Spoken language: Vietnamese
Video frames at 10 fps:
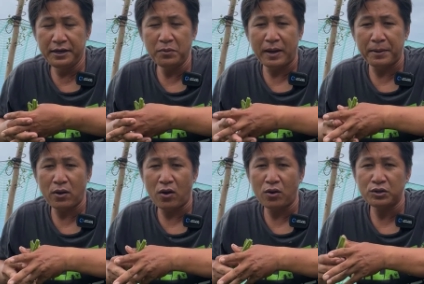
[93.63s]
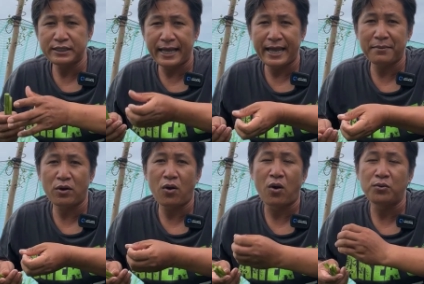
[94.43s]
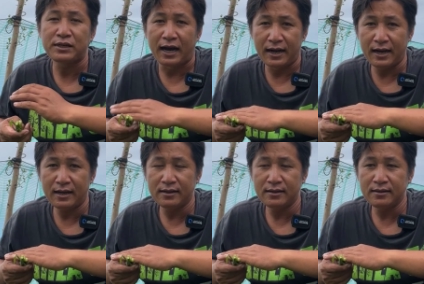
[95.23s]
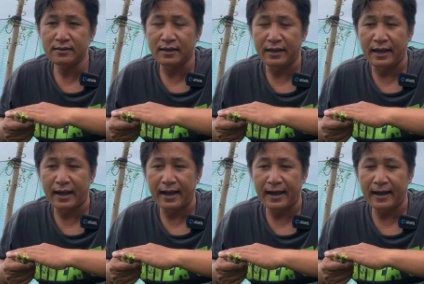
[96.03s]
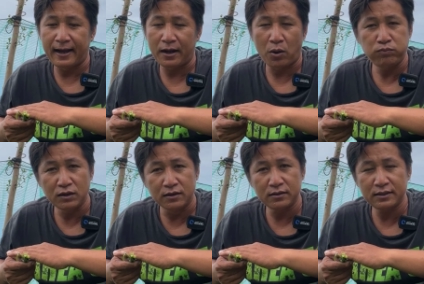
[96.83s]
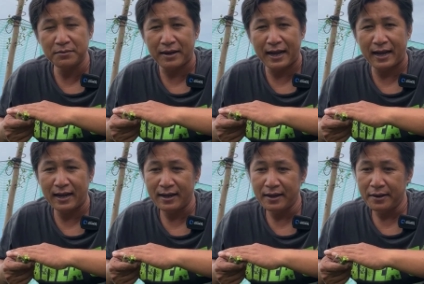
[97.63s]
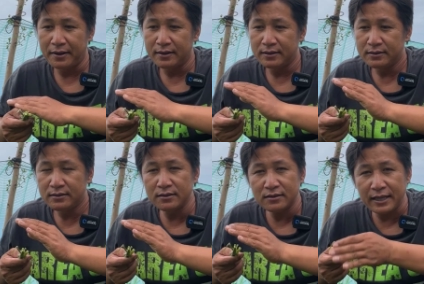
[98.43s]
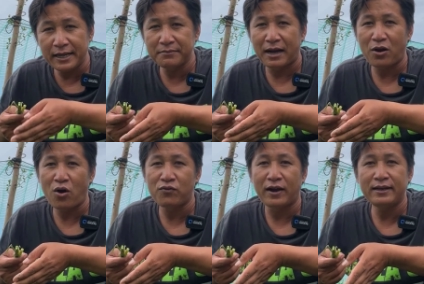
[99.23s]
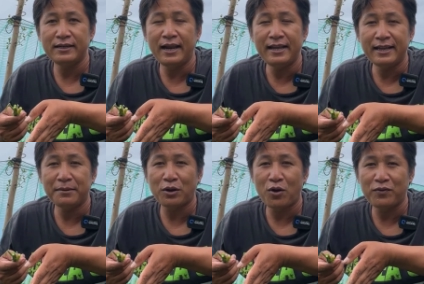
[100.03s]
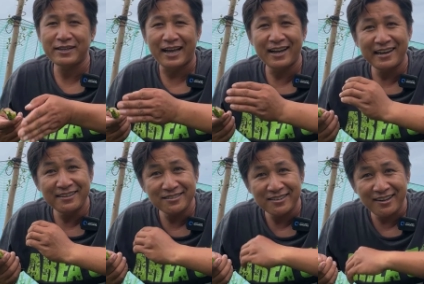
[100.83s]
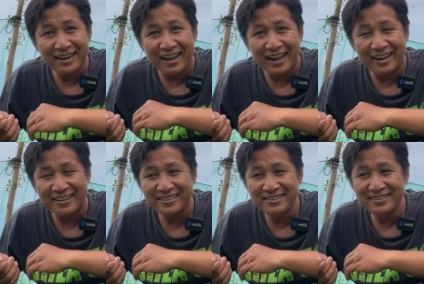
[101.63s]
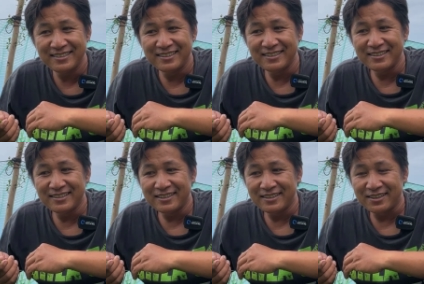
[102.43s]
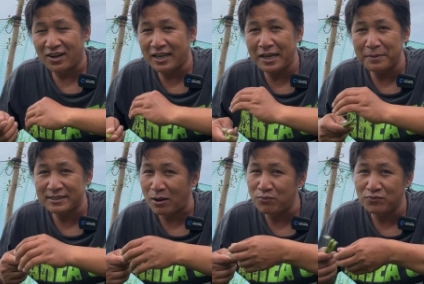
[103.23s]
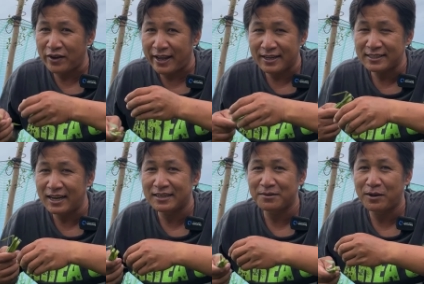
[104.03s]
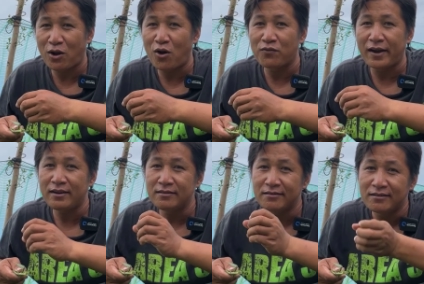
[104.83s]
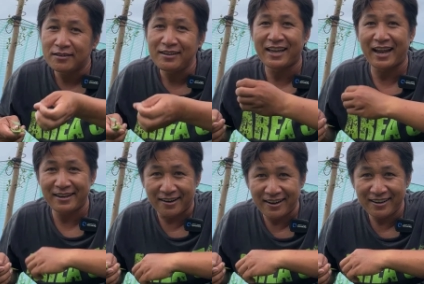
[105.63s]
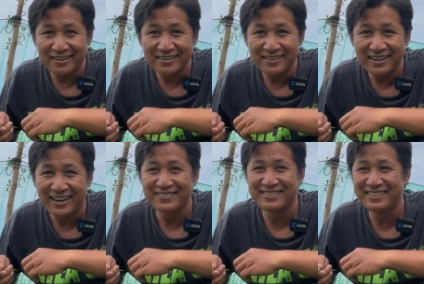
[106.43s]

nếu mà bà con có xe bà con hỗ trợ á thì à, cũng được nhưng mà trước tiên bà con phải đi á bà con phải chạy lên đây rước tướng nè ha rồi khi mà xong việc hết trơn rồi bà con phải đưa tướng về đây nữa không